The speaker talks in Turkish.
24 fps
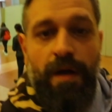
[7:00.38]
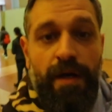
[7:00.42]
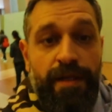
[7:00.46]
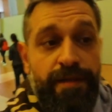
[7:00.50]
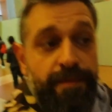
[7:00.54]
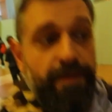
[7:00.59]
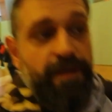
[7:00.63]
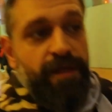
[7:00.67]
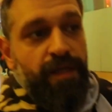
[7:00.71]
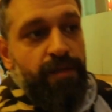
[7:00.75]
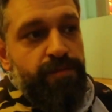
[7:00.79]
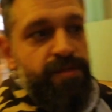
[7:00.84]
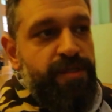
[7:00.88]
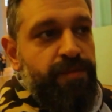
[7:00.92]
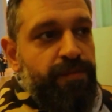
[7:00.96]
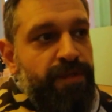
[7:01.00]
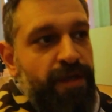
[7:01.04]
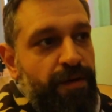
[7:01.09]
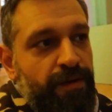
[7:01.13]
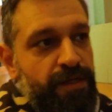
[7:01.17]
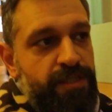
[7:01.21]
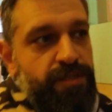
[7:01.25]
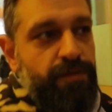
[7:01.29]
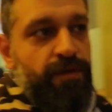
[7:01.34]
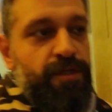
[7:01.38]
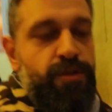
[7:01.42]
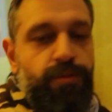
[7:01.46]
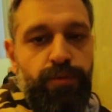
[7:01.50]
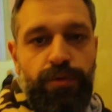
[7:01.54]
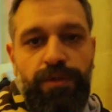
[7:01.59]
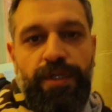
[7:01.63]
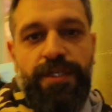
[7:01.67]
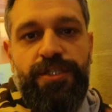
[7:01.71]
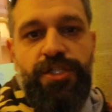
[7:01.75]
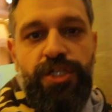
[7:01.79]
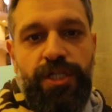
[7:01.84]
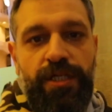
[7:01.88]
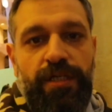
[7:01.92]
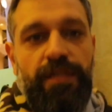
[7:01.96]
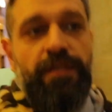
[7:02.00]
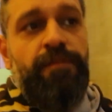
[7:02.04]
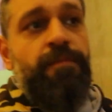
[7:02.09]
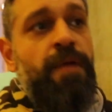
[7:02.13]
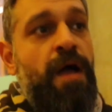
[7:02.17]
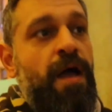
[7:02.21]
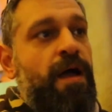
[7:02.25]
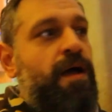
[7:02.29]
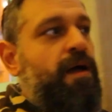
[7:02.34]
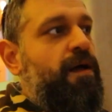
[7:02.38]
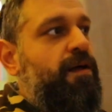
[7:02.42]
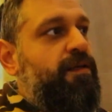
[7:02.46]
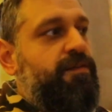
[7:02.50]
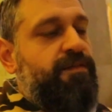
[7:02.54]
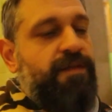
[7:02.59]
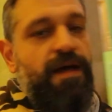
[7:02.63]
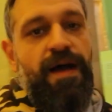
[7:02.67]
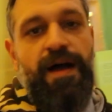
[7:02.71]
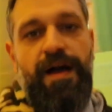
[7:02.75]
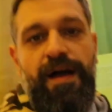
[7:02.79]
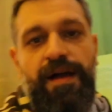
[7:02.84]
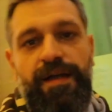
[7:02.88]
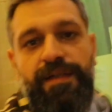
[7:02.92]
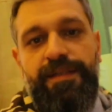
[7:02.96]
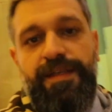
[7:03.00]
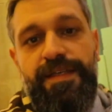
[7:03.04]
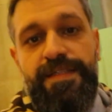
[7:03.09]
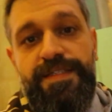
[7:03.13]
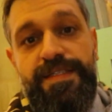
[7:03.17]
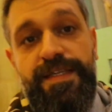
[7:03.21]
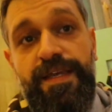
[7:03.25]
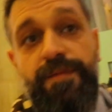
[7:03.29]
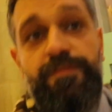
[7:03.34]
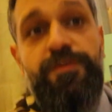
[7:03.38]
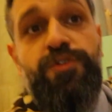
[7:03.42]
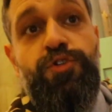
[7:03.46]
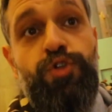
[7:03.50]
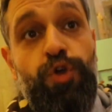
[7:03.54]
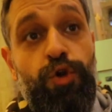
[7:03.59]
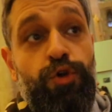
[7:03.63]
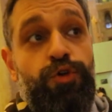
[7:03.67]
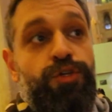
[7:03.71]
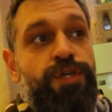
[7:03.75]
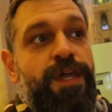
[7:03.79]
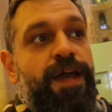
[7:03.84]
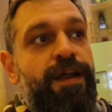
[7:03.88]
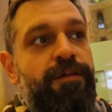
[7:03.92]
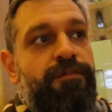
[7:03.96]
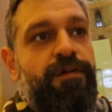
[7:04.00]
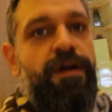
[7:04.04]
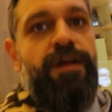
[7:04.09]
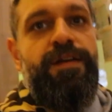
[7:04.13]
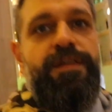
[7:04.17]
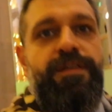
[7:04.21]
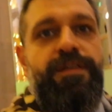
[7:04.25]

Hadi bakalım şimdi yavaş yavaş buradan çıkalım. Daha gezeceğimiz çok yer var.